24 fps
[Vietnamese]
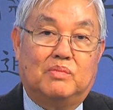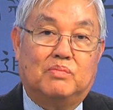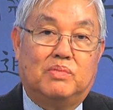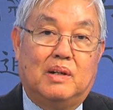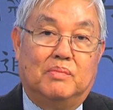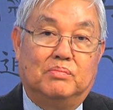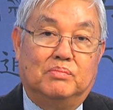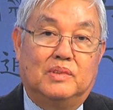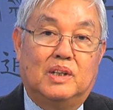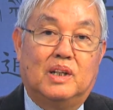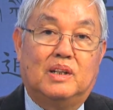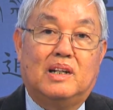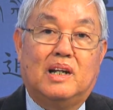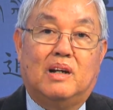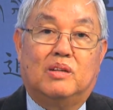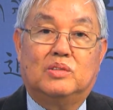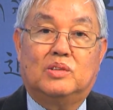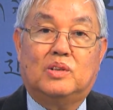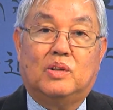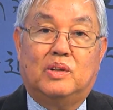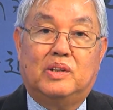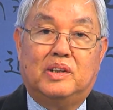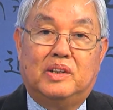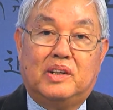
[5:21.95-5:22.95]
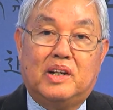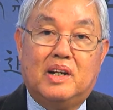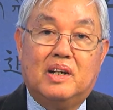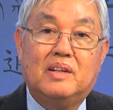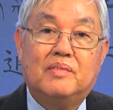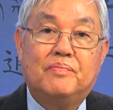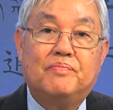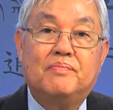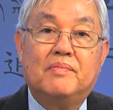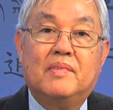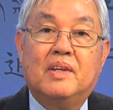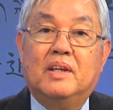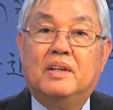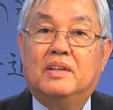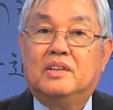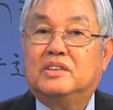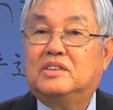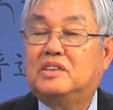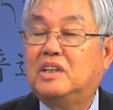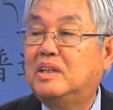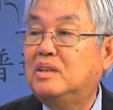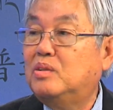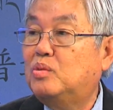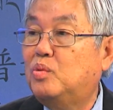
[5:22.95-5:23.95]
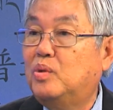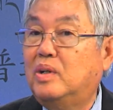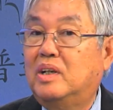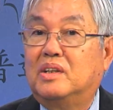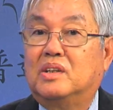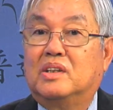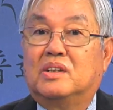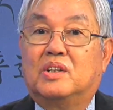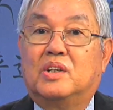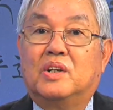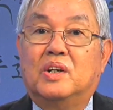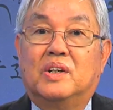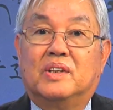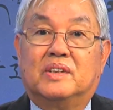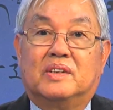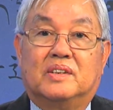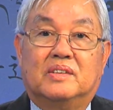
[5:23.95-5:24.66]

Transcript: phẩm nhân đạo cho Iraq. Chính quyền Kurd